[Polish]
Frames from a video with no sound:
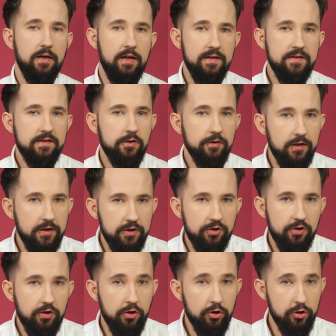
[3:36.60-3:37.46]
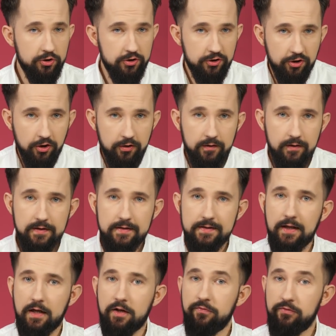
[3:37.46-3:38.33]
Jest to też rozsądny
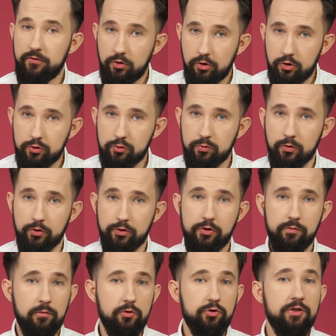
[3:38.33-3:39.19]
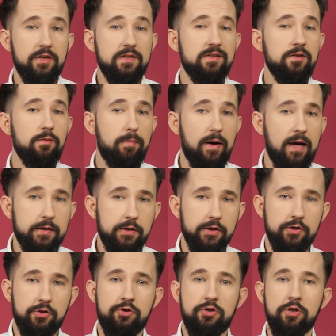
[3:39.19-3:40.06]
start w dorosłość. Można
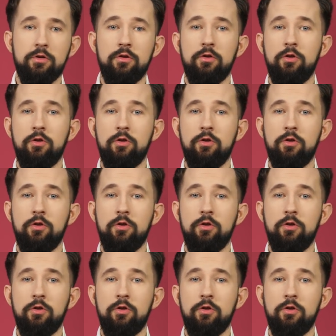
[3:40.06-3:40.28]
zobaczyć, czy